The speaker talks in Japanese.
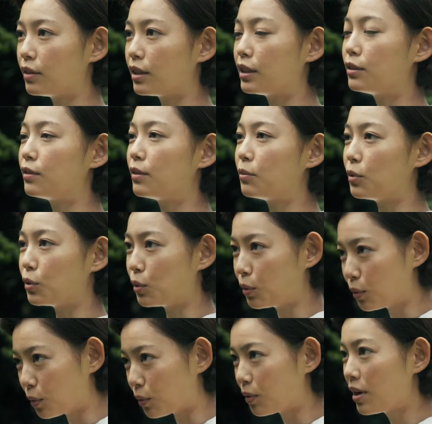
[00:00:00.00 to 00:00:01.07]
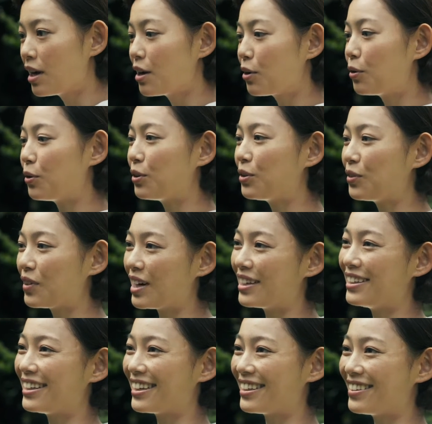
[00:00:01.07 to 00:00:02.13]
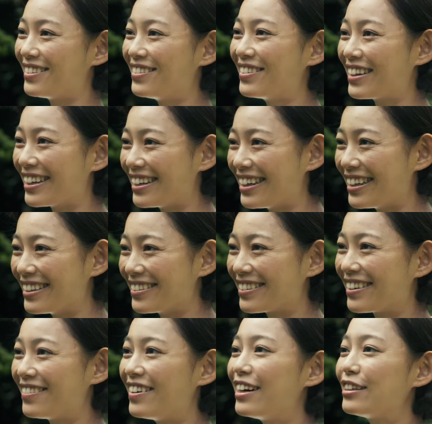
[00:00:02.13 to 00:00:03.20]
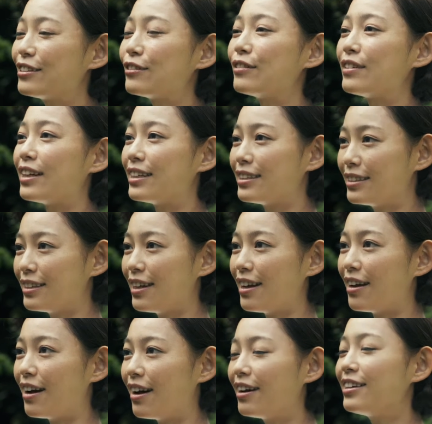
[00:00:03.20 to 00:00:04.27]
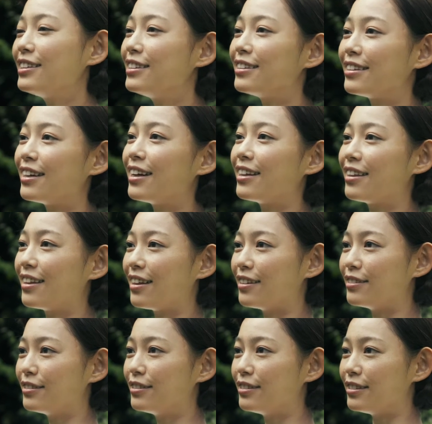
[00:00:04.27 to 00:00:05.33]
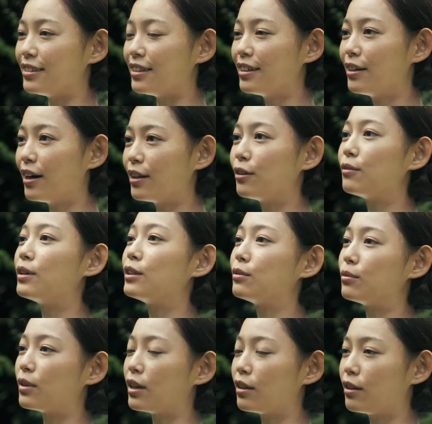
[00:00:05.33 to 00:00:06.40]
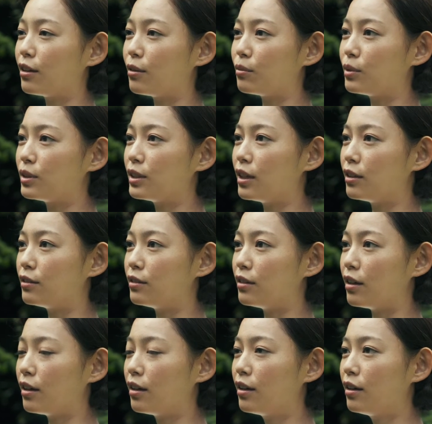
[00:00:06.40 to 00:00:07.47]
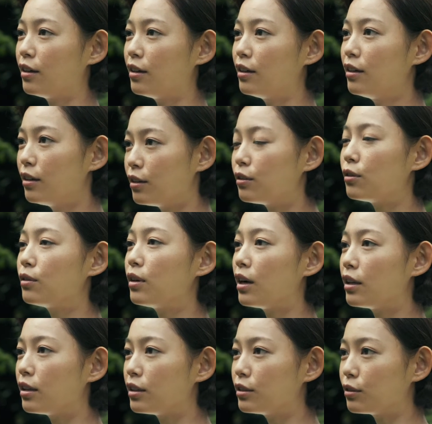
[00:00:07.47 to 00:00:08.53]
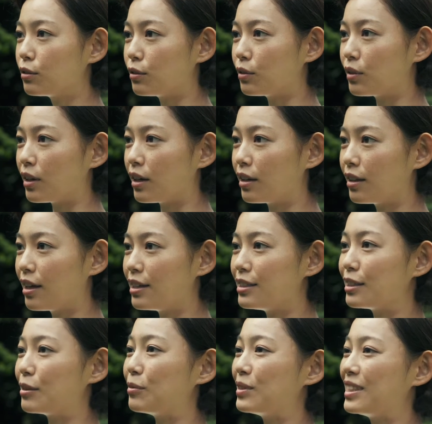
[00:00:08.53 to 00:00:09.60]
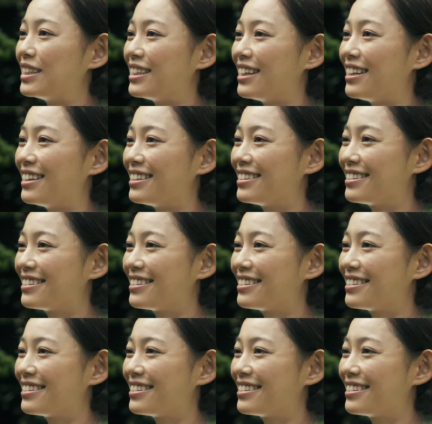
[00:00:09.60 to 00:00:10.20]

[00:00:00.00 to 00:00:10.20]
私はもうどんどんこういうのがあるんだけどどうかなとかは相談して、あ、いいんじゃないっていう風にアドバイスもらったりもしてるんで、いろいろ話すことが大事かもしれないです。